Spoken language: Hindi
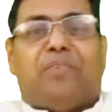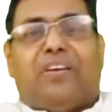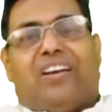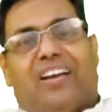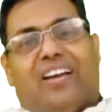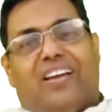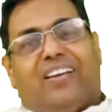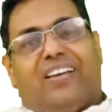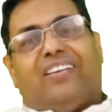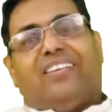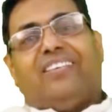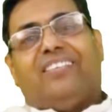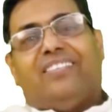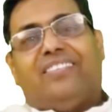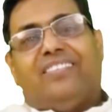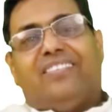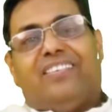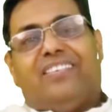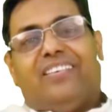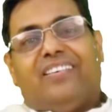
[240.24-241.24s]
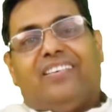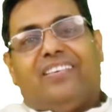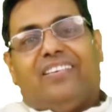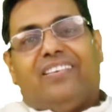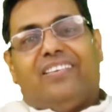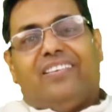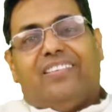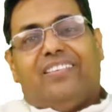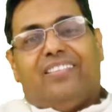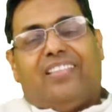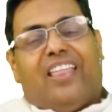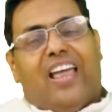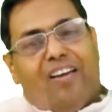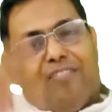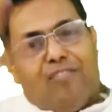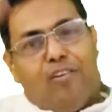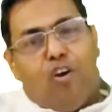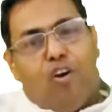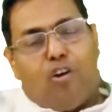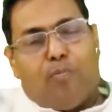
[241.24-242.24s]
बन गए
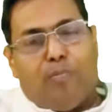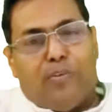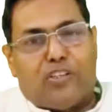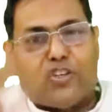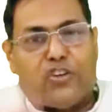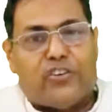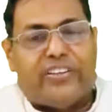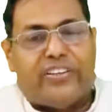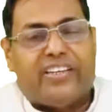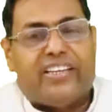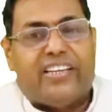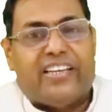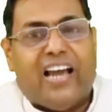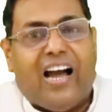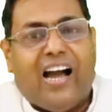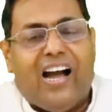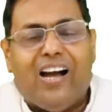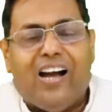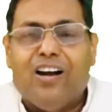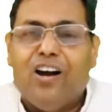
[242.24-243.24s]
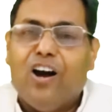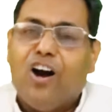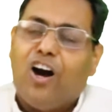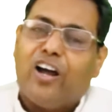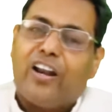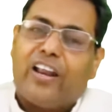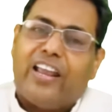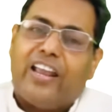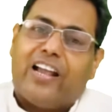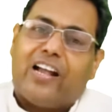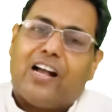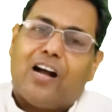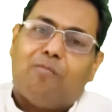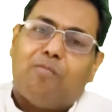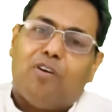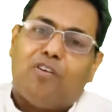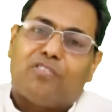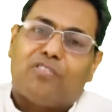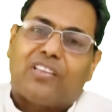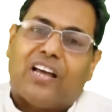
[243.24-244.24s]
देवलोक में चयन किया और एका
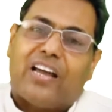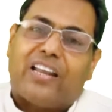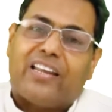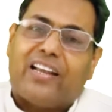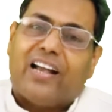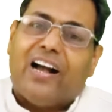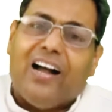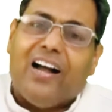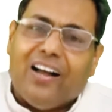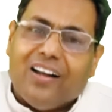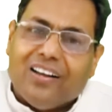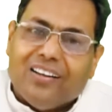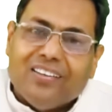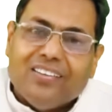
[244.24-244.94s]
भवतारी का